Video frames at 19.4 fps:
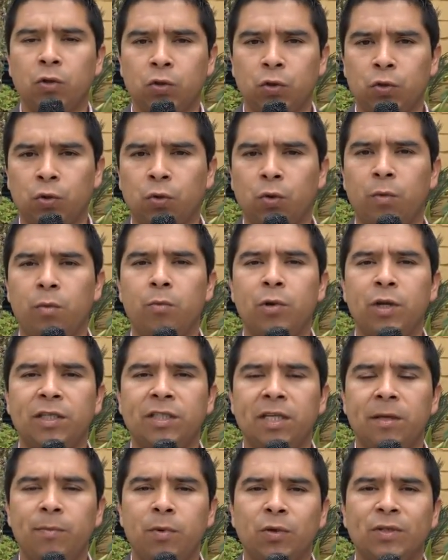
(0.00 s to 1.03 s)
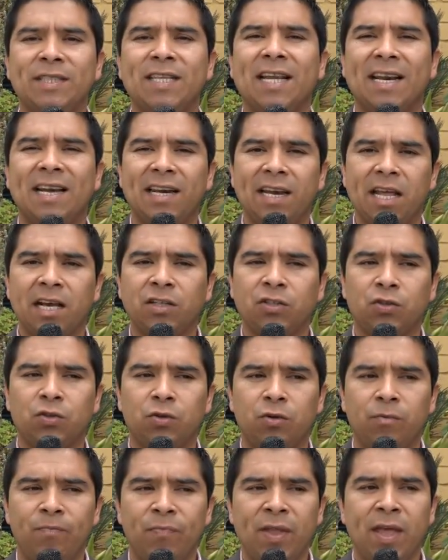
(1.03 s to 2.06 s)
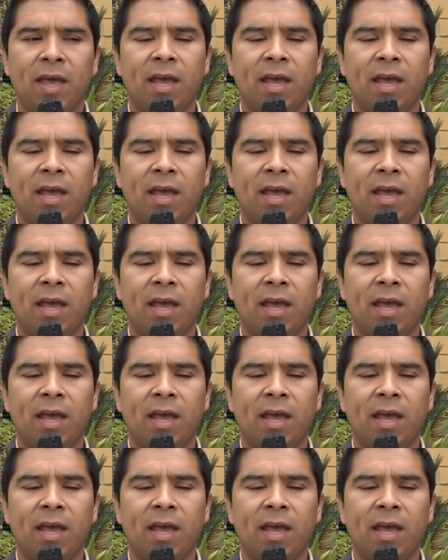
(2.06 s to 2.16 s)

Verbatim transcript: nosotros como municipio ser nexo